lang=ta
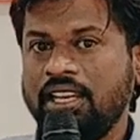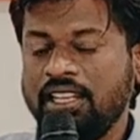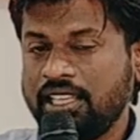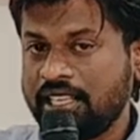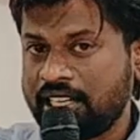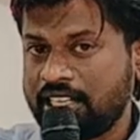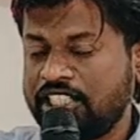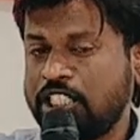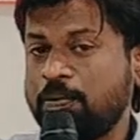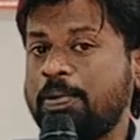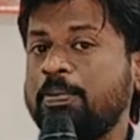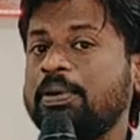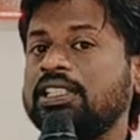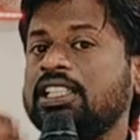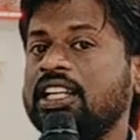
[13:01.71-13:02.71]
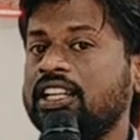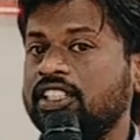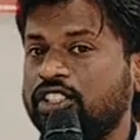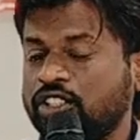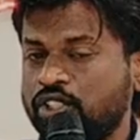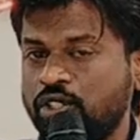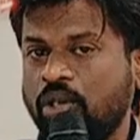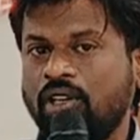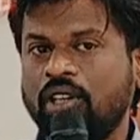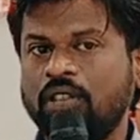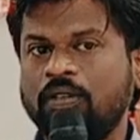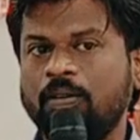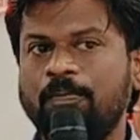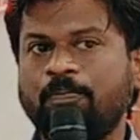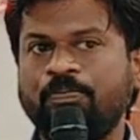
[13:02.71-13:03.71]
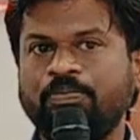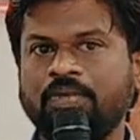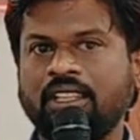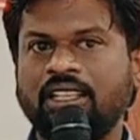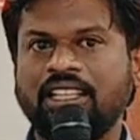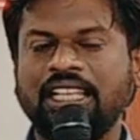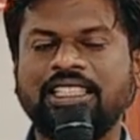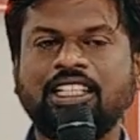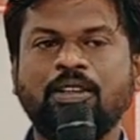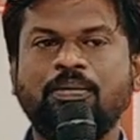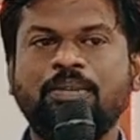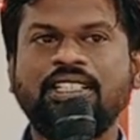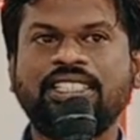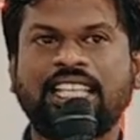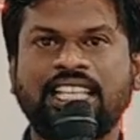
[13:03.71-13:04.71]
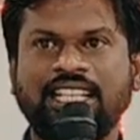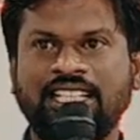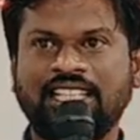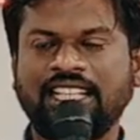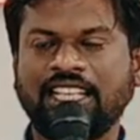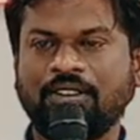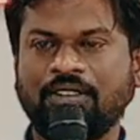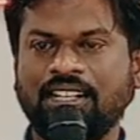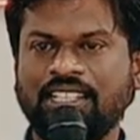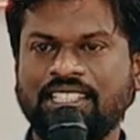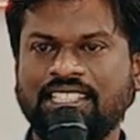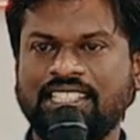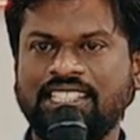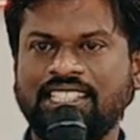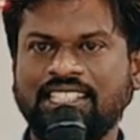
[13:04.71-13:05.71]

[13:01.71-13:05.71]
நீங்கள் ரட்சிப்பை பற்றி எடுத்து சொல்லணும் எத்தனை பேர் செய்கிறதுக்கு இன்றைக்கி வாஞ்சியாக